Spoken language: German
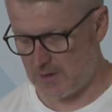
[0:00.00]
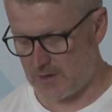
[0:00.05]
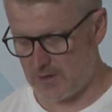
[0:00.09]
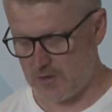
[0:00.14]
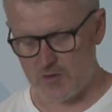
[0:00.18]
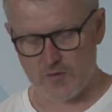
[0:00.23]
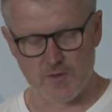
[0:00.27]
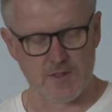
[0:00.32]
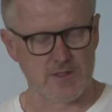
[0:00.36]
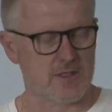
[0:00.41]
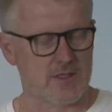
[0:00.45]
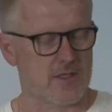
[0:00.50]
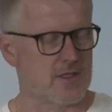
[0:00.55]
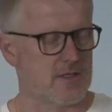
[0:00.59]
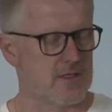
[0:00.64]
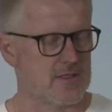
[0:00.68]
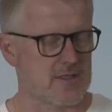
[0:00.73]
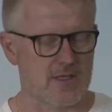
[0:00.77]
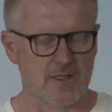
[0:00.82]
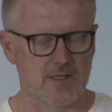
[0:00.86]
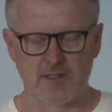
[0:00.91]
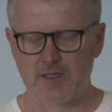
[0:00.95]
Geschwister
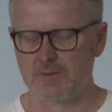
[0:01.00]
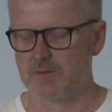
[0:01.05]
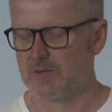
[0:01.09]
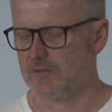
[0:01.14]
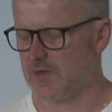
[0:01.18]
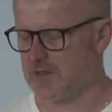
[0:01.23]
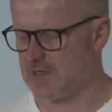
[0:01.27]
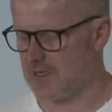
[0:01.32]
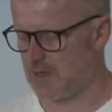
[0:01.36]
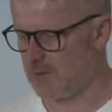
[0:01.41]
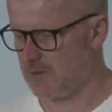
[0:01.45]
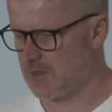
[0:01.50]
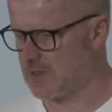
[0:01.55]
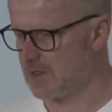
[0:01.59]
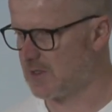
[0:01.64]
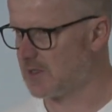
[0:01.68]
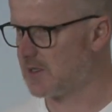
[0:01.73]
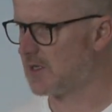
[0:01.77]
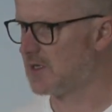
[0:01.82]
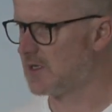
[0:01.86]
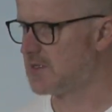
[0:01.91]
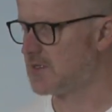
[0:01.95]
in seinem Namen versammelt
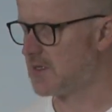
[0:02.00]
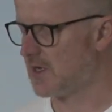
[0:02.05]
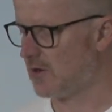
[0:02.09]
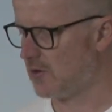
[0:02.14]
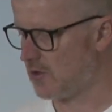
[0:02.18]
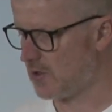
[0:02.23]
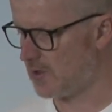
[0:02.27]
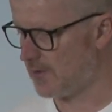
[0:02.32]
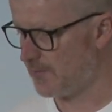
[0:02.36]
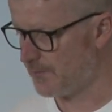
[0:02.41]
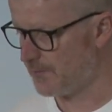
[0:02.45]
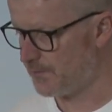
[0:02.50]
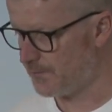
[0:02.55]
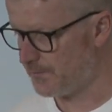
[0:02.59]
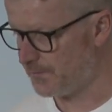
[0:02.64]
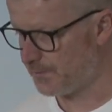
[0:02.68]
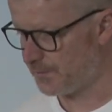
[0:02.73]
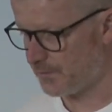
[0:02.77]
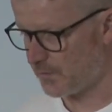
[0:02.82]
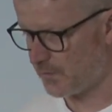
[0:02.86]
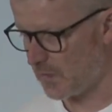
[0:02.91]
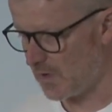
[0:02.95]
sind, da ist er auch
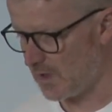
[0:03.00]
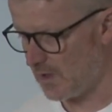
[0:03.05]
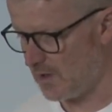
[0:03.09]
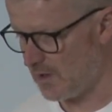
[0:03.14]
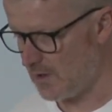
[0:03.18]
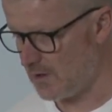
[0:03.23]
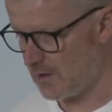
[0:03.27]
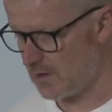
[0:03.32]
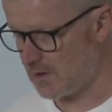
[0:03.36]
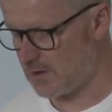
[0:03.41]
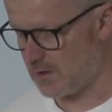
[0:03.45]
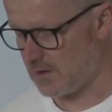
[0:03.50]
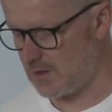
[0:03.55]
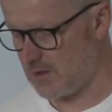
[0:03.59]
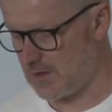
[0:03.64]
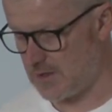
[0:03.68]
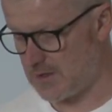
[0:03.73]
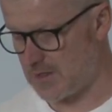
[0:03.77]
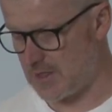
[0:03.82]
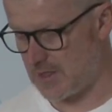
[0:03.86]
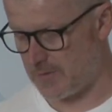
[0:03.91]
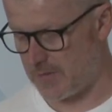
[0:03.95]

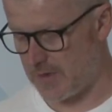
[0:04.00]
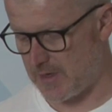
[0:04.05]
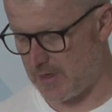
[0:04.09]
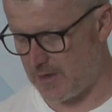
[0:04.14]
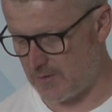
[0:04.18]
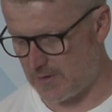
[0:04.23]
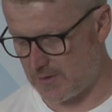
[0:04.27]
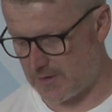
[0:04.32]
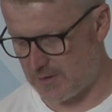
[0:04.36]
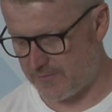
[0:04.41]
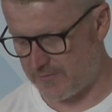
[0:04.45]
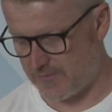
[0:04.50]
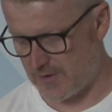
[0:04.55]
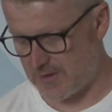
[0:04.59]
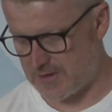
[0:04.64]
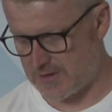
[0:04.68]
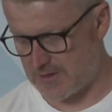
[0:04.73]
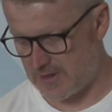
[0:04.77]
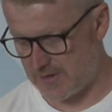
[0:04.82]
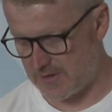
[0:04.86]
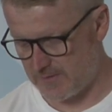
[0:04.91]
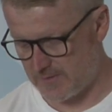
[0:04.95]
er ist dabei und er
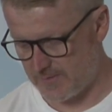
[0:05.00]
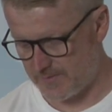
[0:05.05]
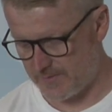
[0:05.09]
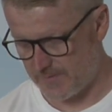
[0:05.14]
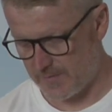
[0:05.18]
freut sich.